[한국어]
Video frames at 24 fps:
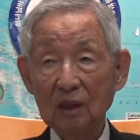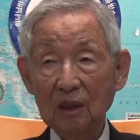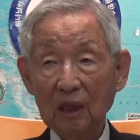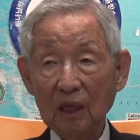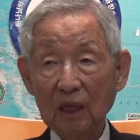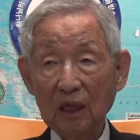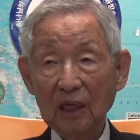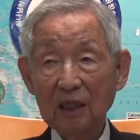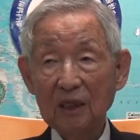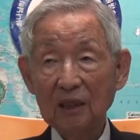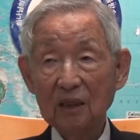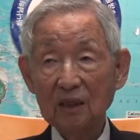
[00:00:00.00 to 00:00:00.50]

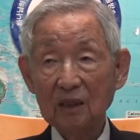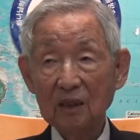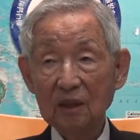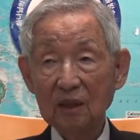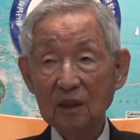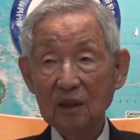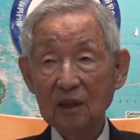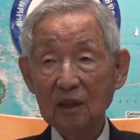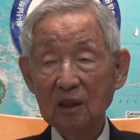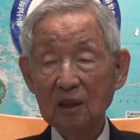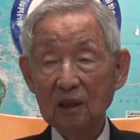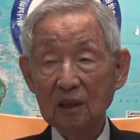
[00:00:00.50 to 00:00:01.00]

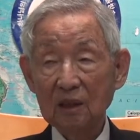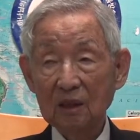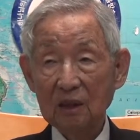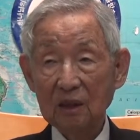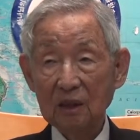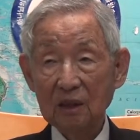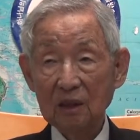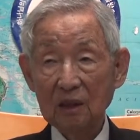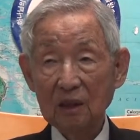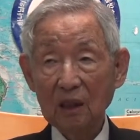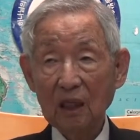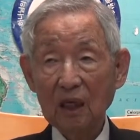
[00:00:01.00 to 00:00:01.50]
아이들이
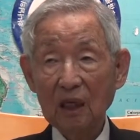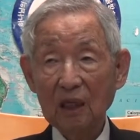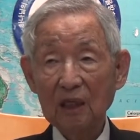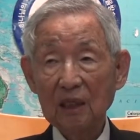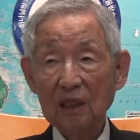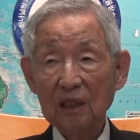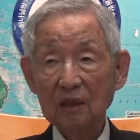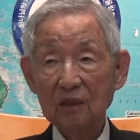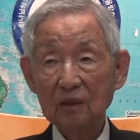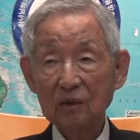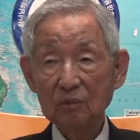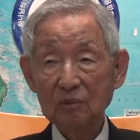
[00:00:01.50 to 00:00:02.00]

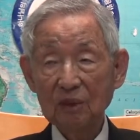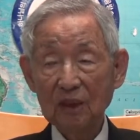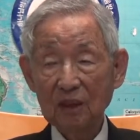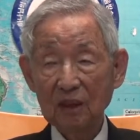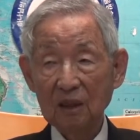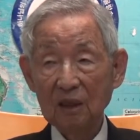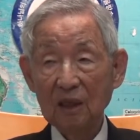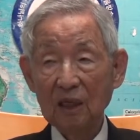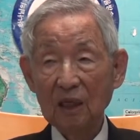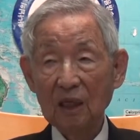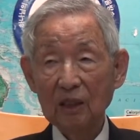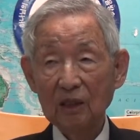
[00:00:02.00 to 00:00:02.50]
할랜드 말
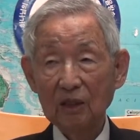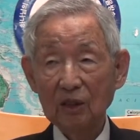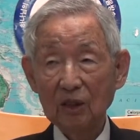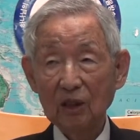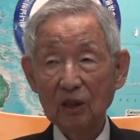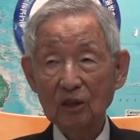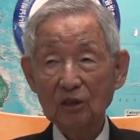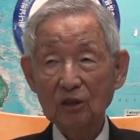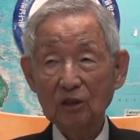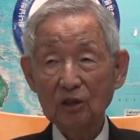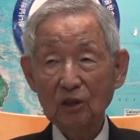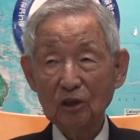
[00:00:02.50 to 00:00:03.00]

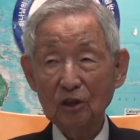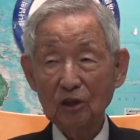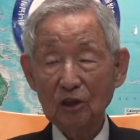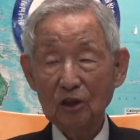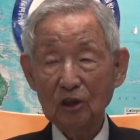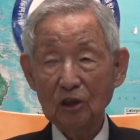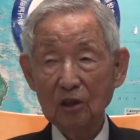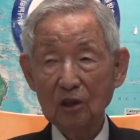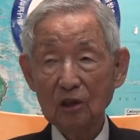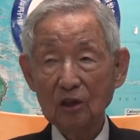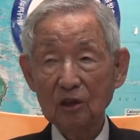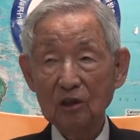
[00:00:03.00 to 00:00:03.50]

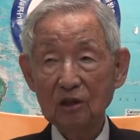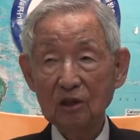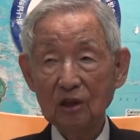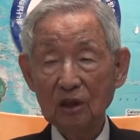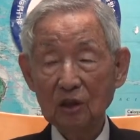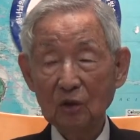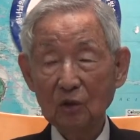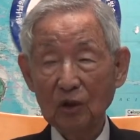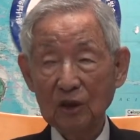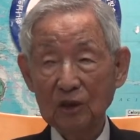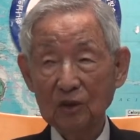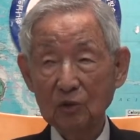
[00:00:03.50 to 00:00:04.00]
더치
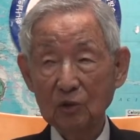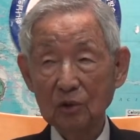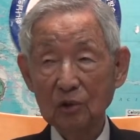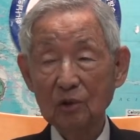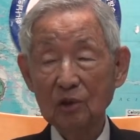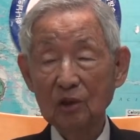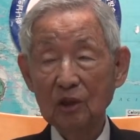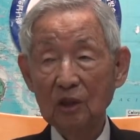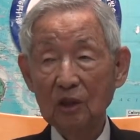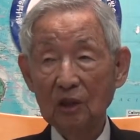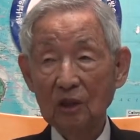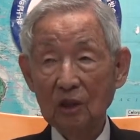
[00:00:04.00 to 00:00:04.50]
더치라고 하죠.
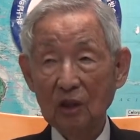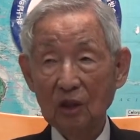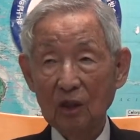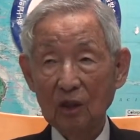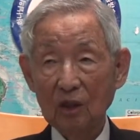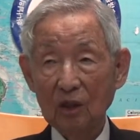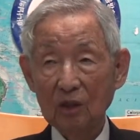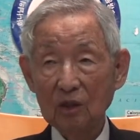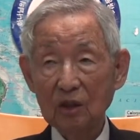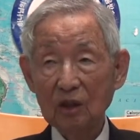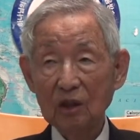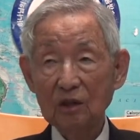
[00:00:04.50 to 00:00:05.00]

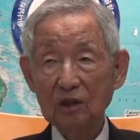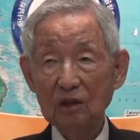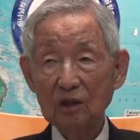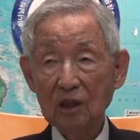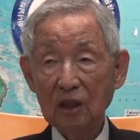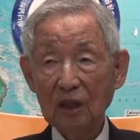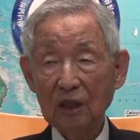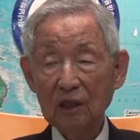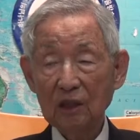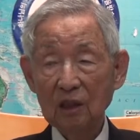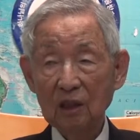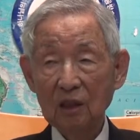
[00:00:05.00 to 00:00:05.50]
어,
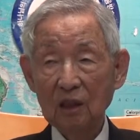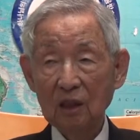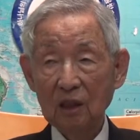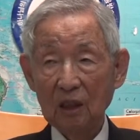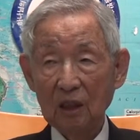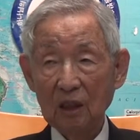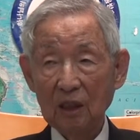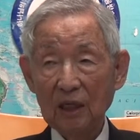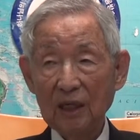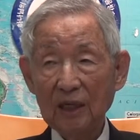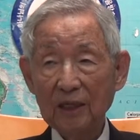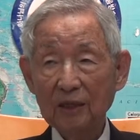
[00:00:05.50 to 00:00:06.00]
더치
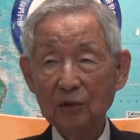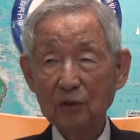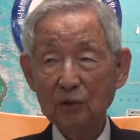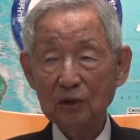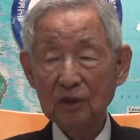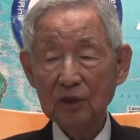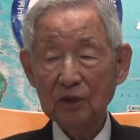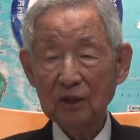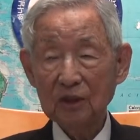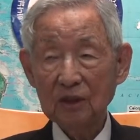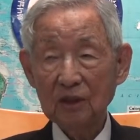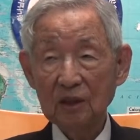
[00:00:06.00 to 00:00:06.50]

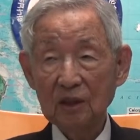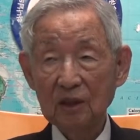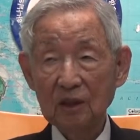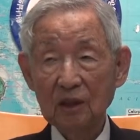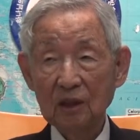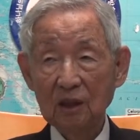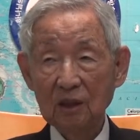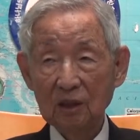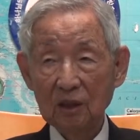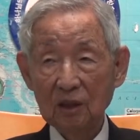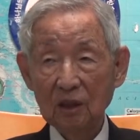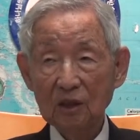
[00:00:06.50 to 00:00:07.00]
랭귀지를
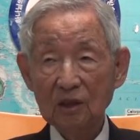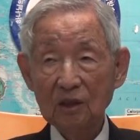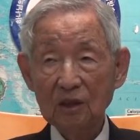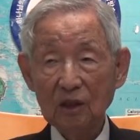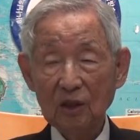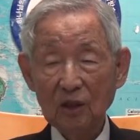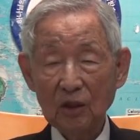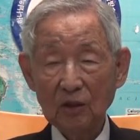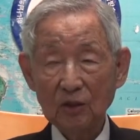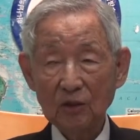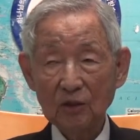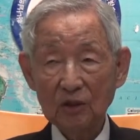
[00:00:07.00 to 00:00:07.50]
더치
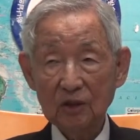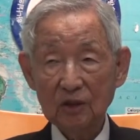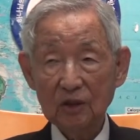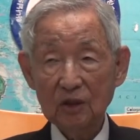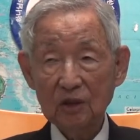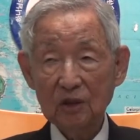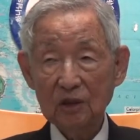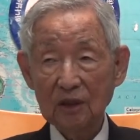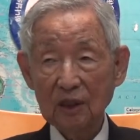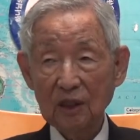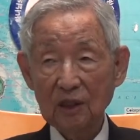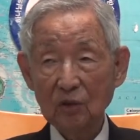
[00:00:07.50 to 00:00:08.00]

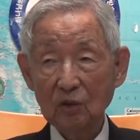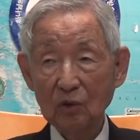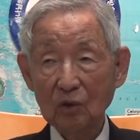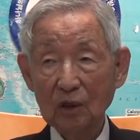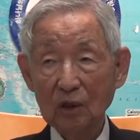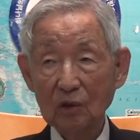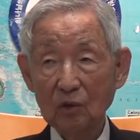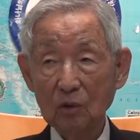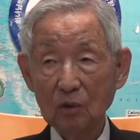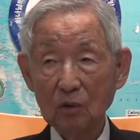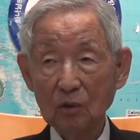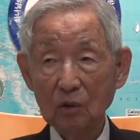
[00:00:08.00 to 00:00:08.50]
랭귀지를
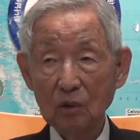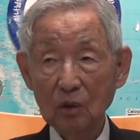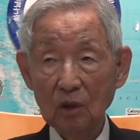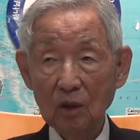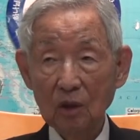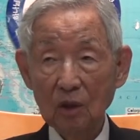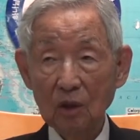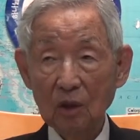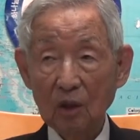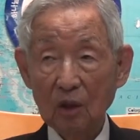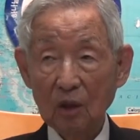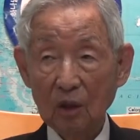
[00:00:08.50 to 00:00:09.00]
사용하고
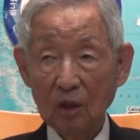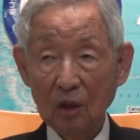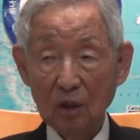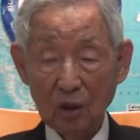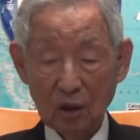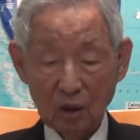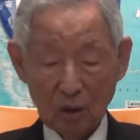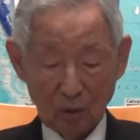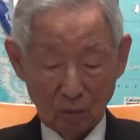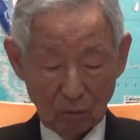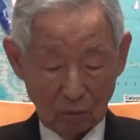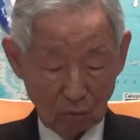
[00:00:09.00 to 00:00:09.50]

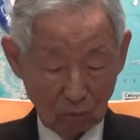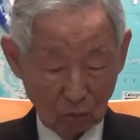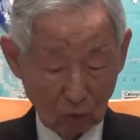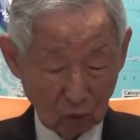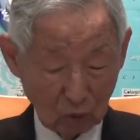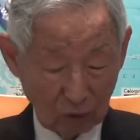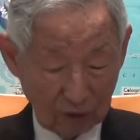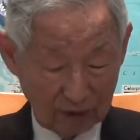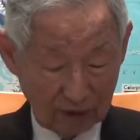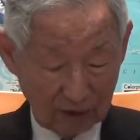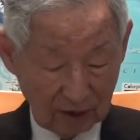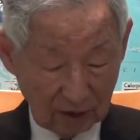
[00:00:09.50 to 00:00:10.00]
어,
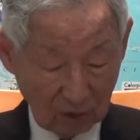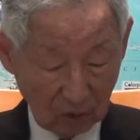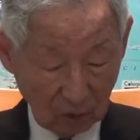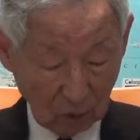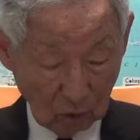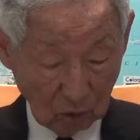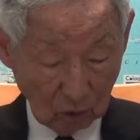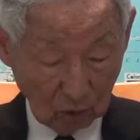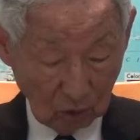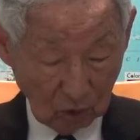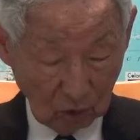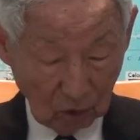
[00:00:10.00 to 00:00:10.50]

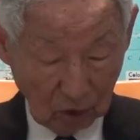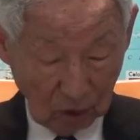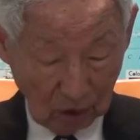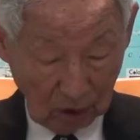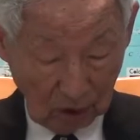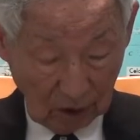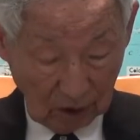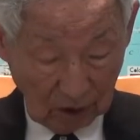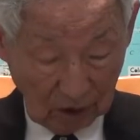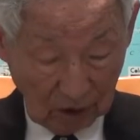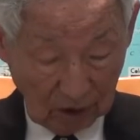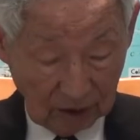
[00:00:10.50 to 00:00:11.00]
문화적으로도
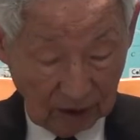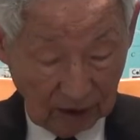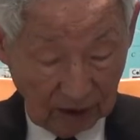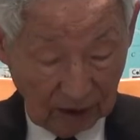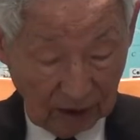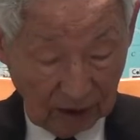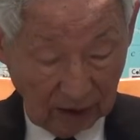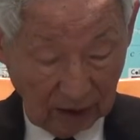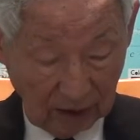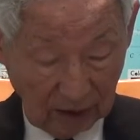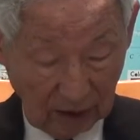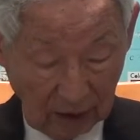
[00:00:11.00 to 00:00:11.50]

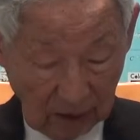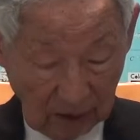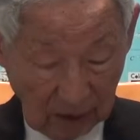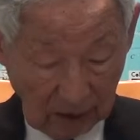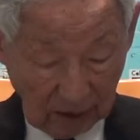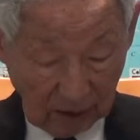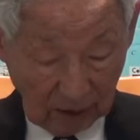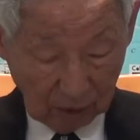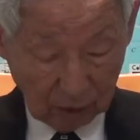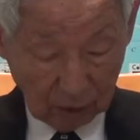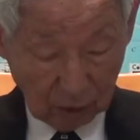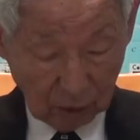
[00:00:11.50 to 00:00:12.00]
거기에
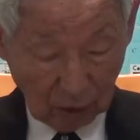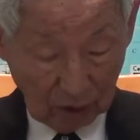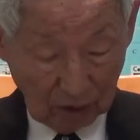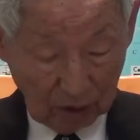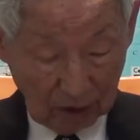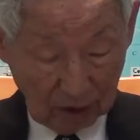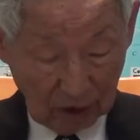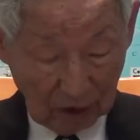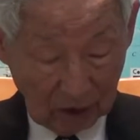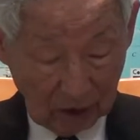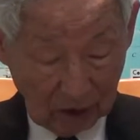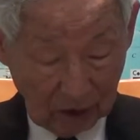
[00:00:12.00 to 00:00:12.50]

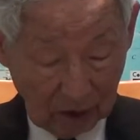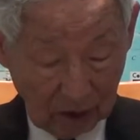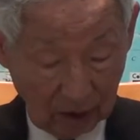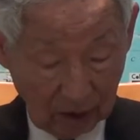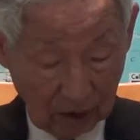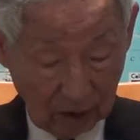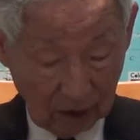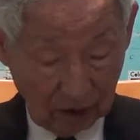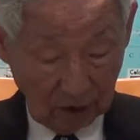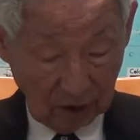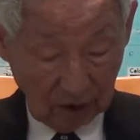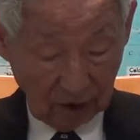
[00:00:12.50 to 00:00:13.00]
흡수가 되어
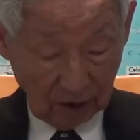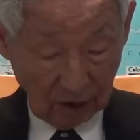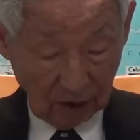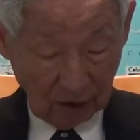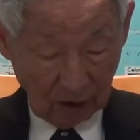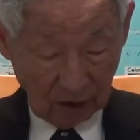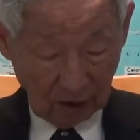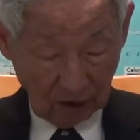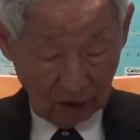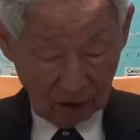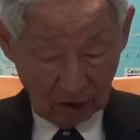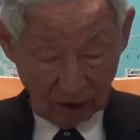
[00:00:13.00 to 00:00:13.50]

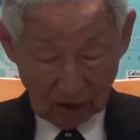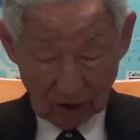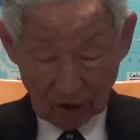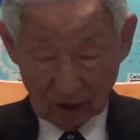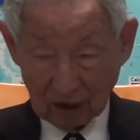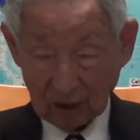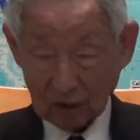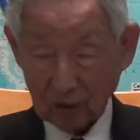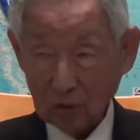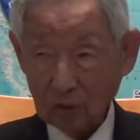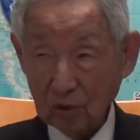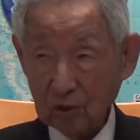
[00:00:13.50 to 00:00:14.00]
어,
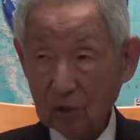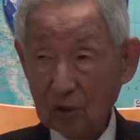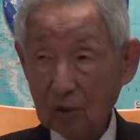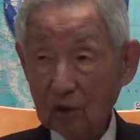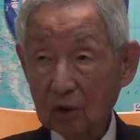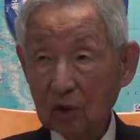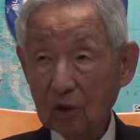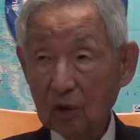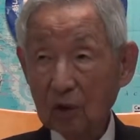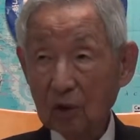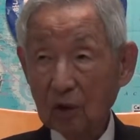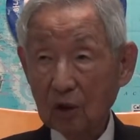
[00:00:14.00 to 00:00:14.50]
들어가고
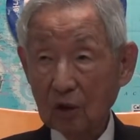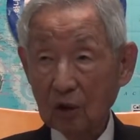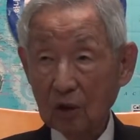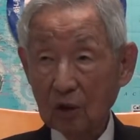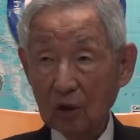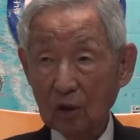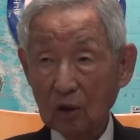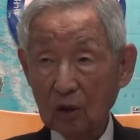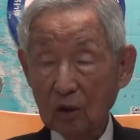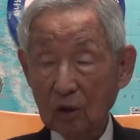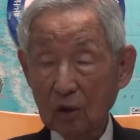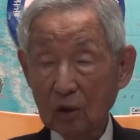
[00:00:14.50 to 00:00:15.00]

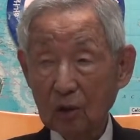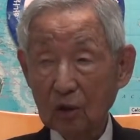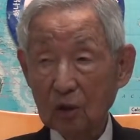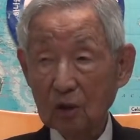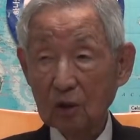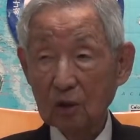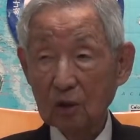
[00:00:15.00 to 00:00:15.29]
어,